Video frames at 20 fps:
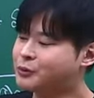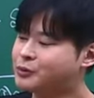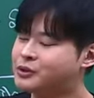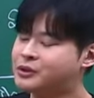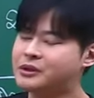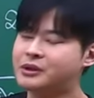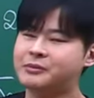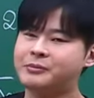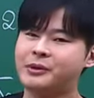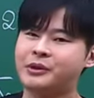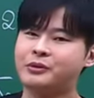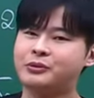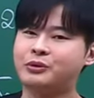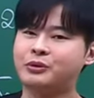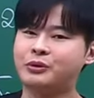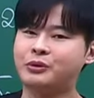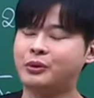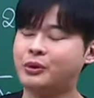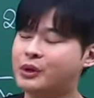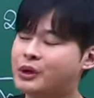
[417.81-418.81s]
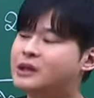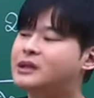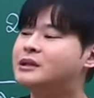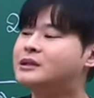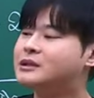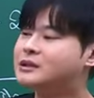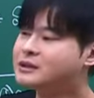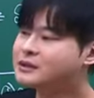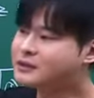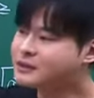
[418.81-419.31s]
5등급이어도
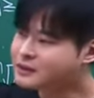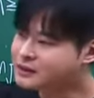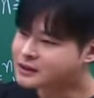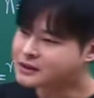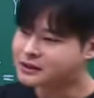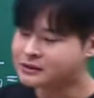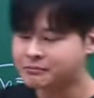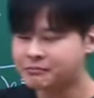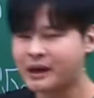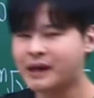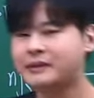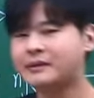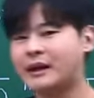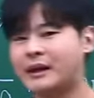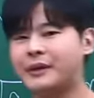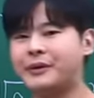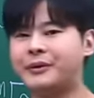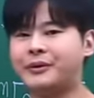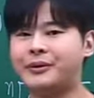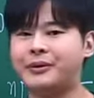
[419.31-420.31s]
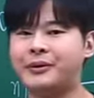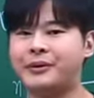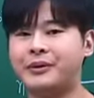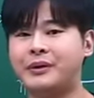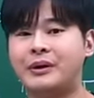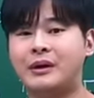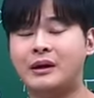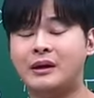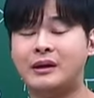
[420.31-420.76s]
1등급 금방 돼요.